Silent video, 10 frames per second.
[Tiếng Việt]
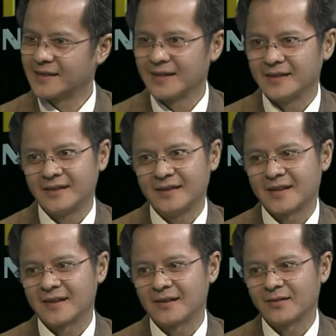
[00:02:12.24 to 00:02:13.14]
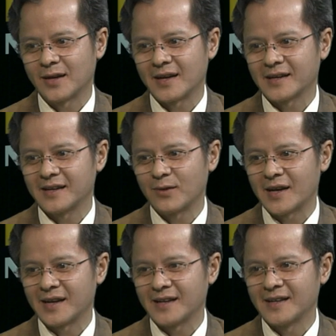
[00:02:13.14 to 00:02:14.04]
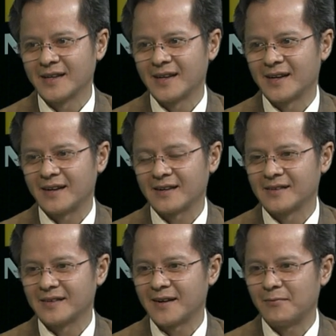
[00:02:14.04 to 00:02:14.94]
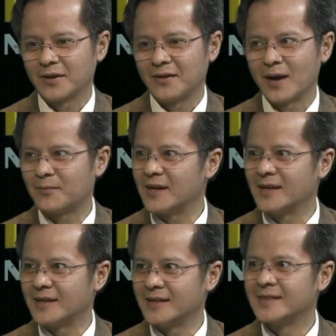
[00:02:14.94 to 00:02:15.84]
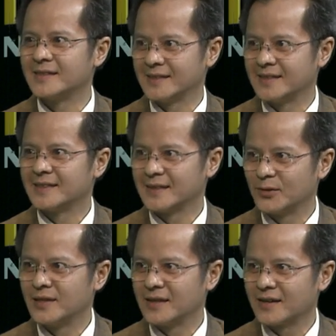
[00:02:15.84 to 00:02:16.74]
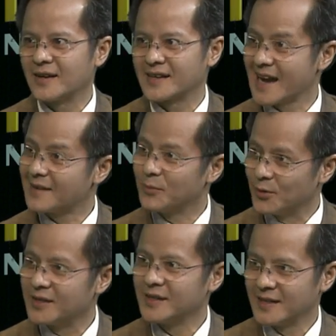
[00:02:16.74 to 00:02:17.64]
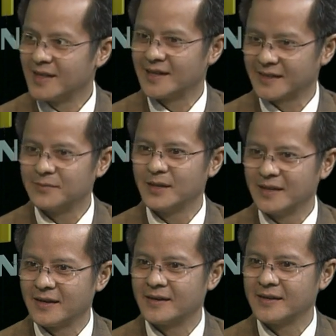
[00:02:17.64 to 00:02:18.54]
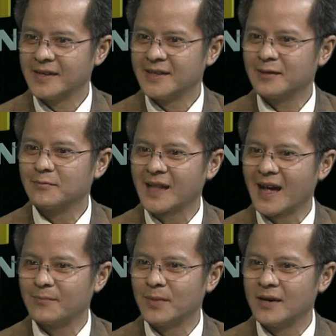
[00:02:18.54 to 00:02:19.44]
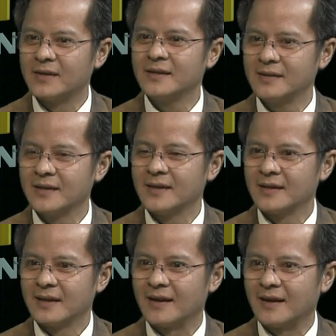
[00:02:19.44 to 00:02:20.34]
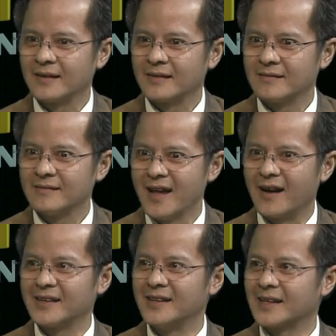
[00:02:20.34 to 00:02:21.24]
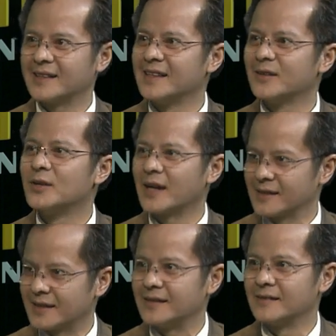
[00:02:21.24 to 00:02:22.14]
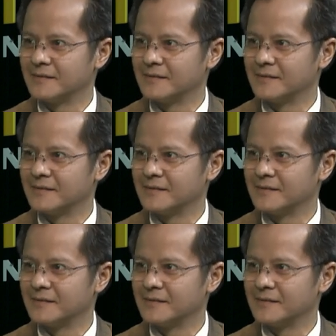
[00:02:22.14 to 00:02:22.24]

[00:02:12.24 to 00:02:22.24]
thì à, quả là kết quả này à, không có quá bất ngờ. Yeah. Dạ. Tuy nhiên rất là đáng buồn là tới bây giờ chúng ta mới à, nhận được cái tiếng chuông cảnh tỉnh.